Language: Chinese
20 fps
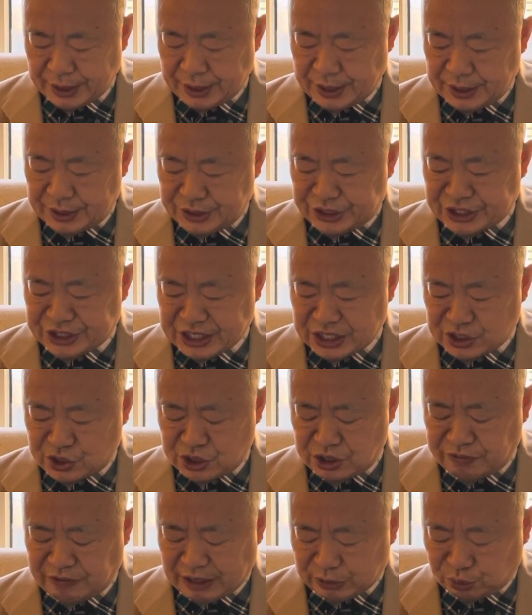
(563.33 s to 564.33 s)
现在
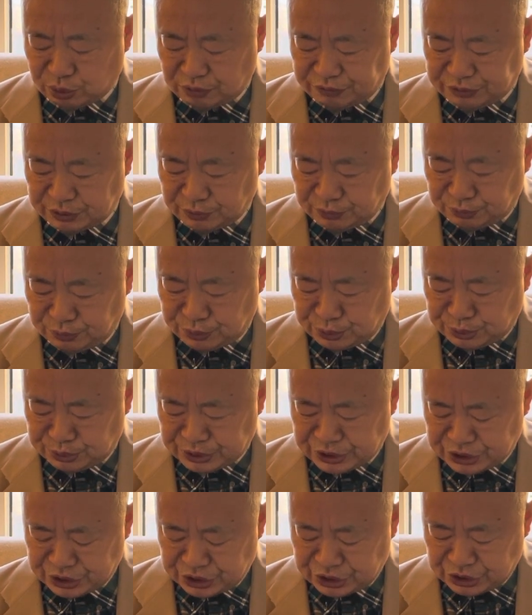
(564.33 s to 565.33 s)
斯瓦托夫的乌军
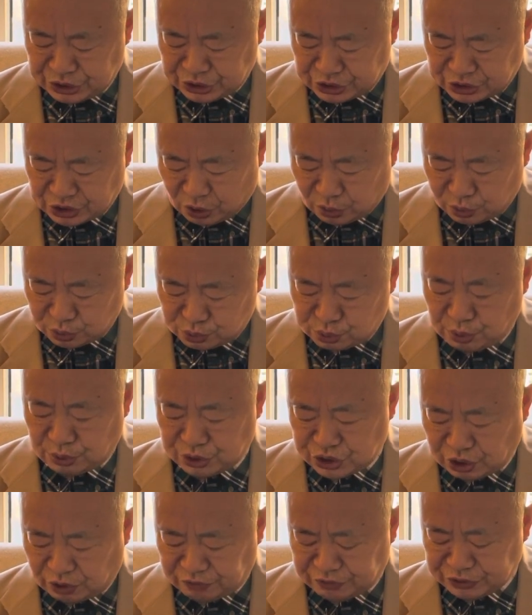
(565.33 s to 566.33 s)
呢，以少数
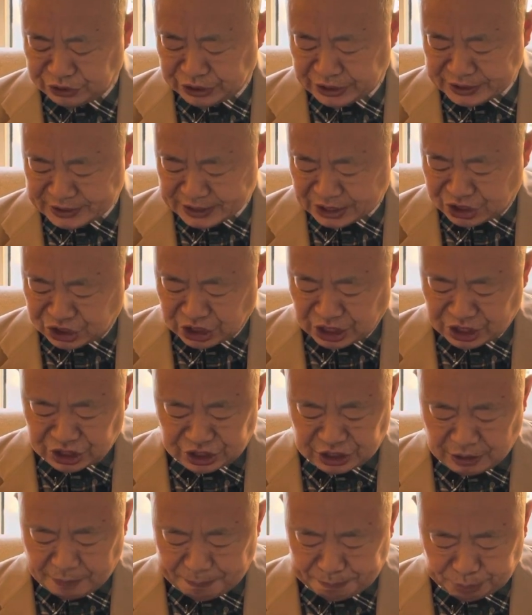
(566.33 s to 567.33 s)
小分队在前
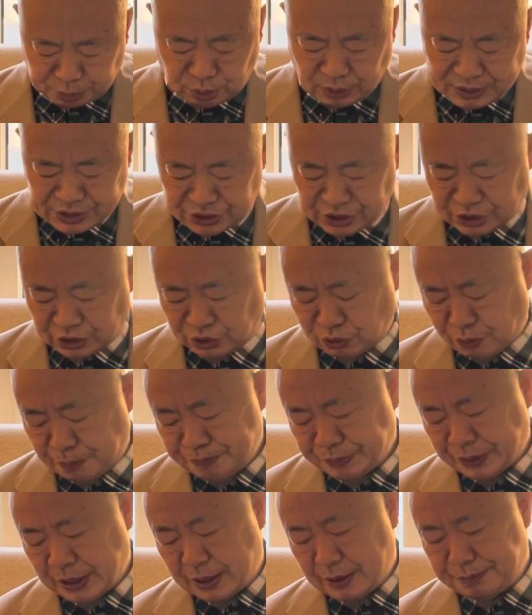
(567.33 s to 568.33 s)
线不断渗透。
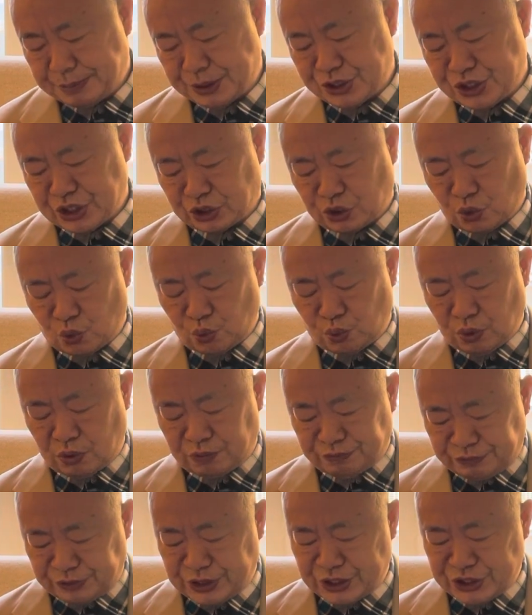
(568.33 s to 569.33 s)
并且通过
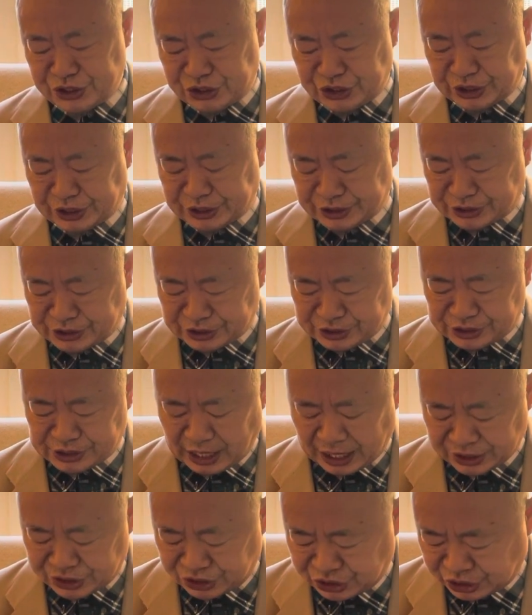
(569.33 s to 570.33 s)
无人机和侦
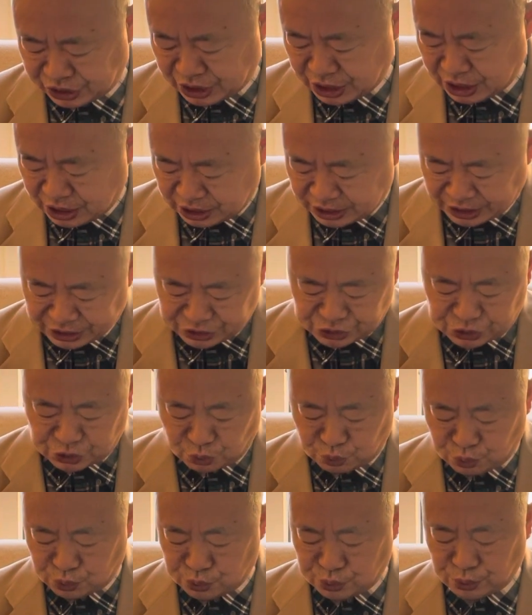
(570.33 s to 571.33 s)
察机来
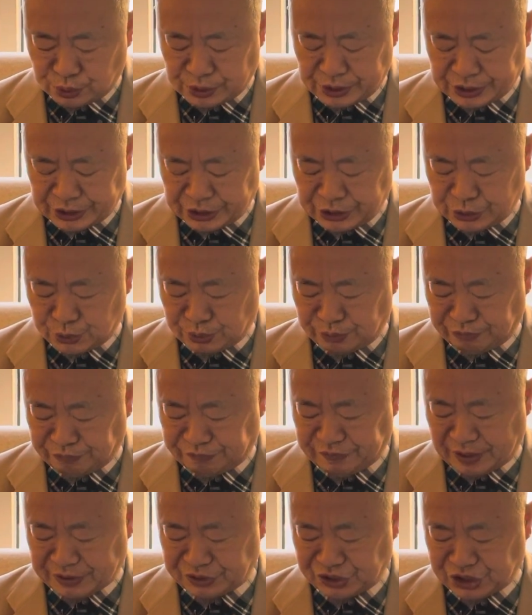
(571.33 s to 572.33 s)
搜索俄军
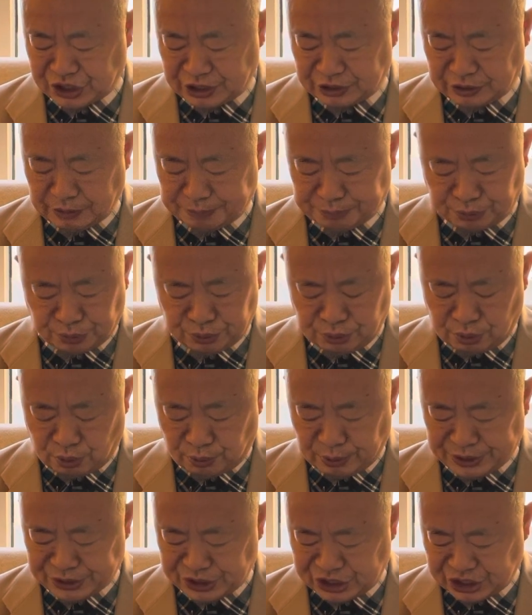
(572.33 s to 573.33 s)
防线的薄弱
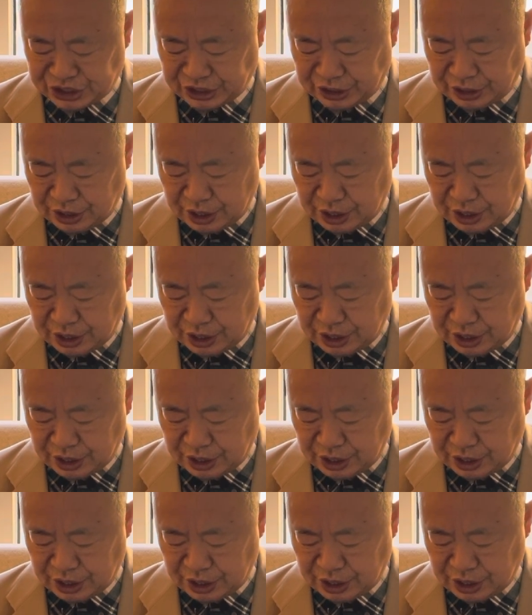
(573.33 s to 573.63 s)
环节。